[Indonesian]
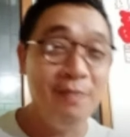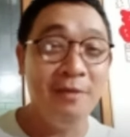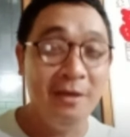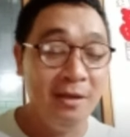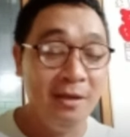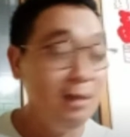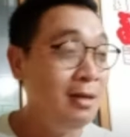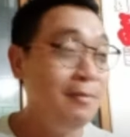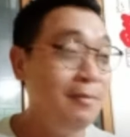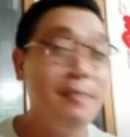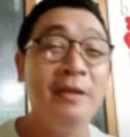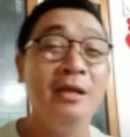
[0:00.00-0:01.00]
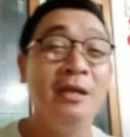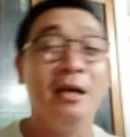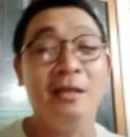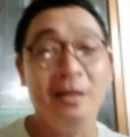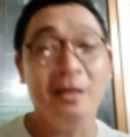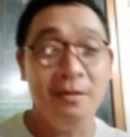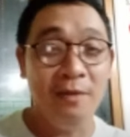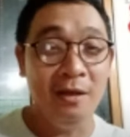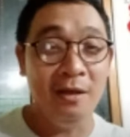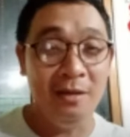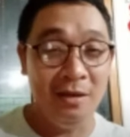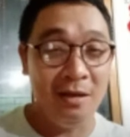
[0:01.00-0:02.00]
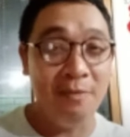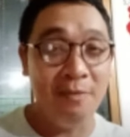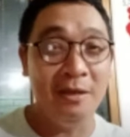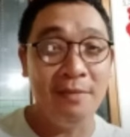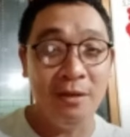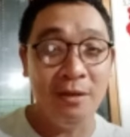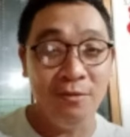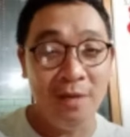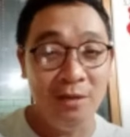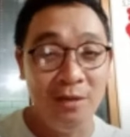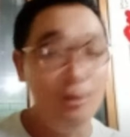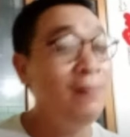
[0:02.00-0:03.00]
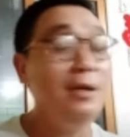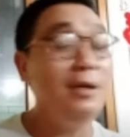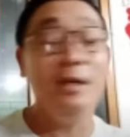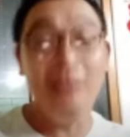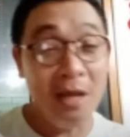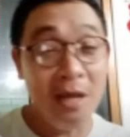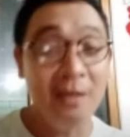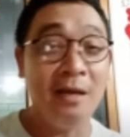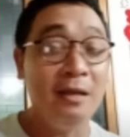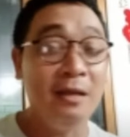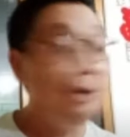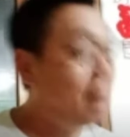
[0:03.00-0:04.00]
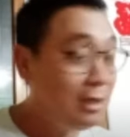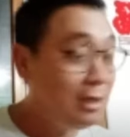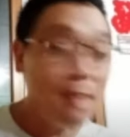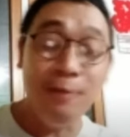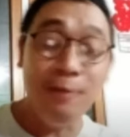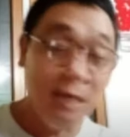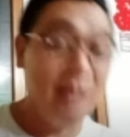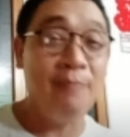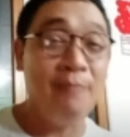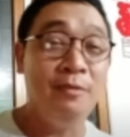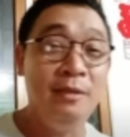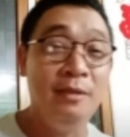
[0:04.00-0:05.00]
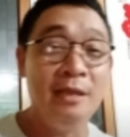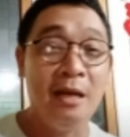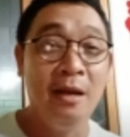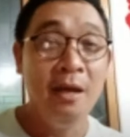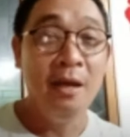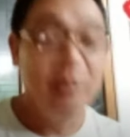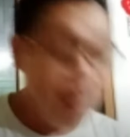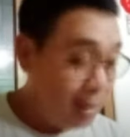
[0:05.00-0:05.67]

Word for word: ya udah begini aja memang tingkatannya begini tidak bisa maju-maju ya begini aja dipaksa pun tidak bisa